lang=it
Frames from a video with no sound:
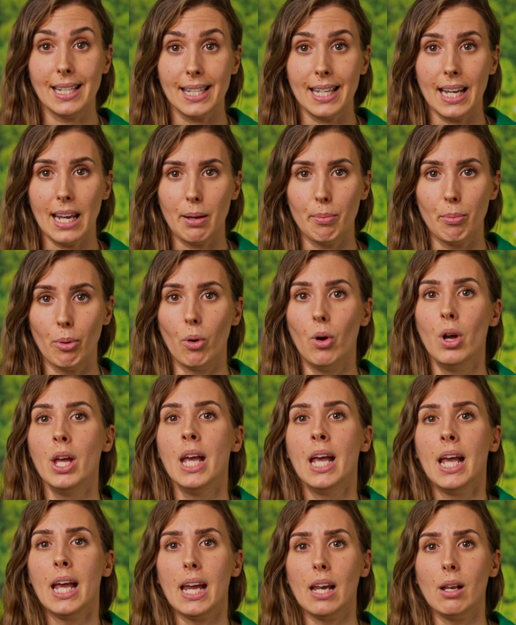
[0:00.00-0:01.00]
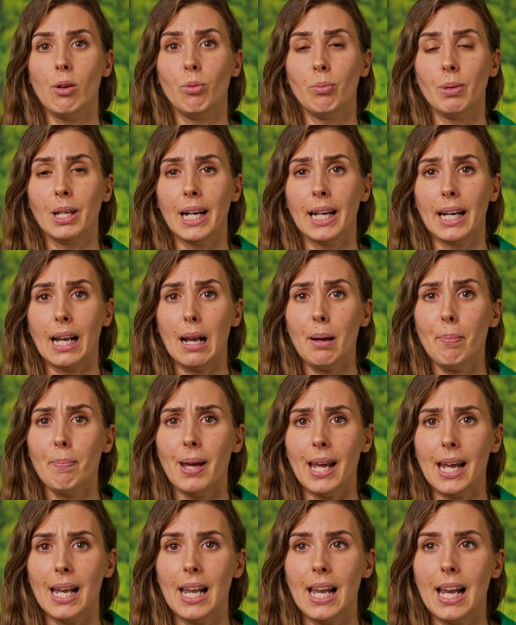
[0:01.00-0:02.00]
sebo e illuminare la
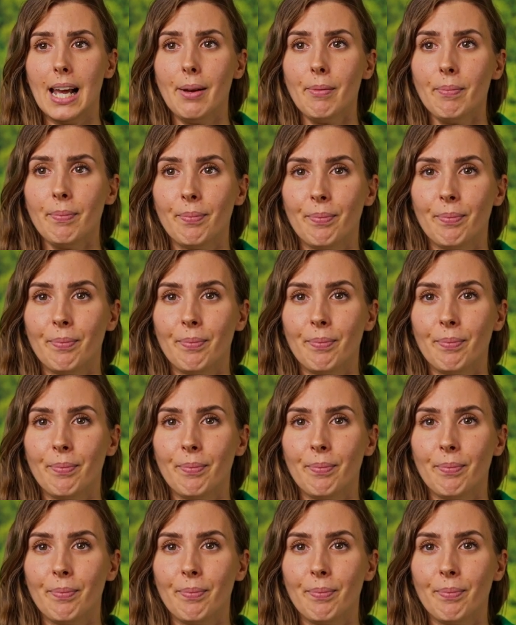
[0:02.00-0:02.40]
pelle,